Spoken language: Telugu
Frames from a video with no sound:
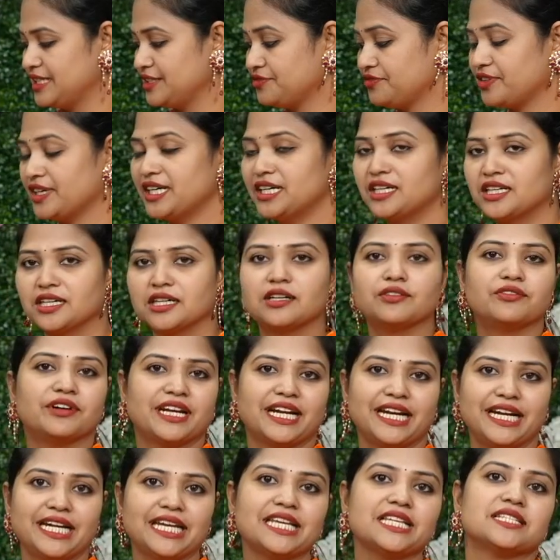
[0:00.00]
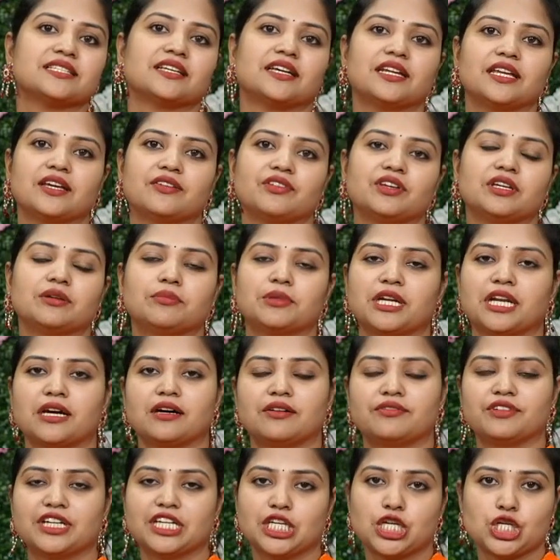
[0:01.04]
డిఫరెంట్ వెరైటీస్ అనేవి మన
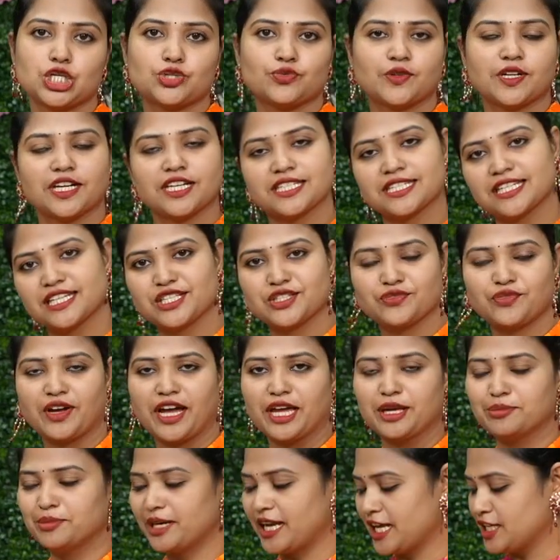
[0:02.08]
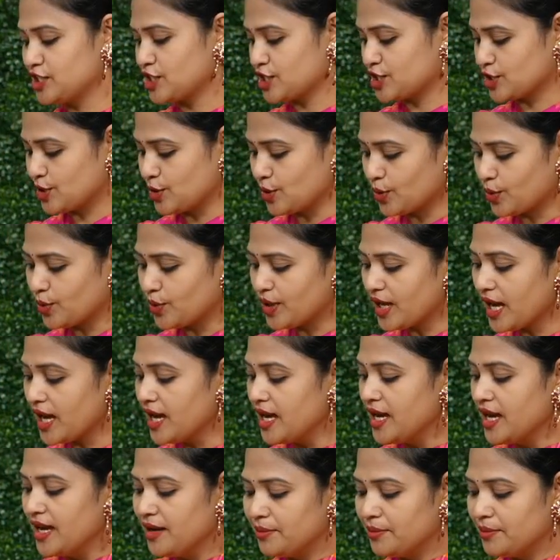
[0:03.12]
విఘ్నేశ్వర సిల్క్స్ ఫైవ్ బ్రాంచెస్ లో కూడా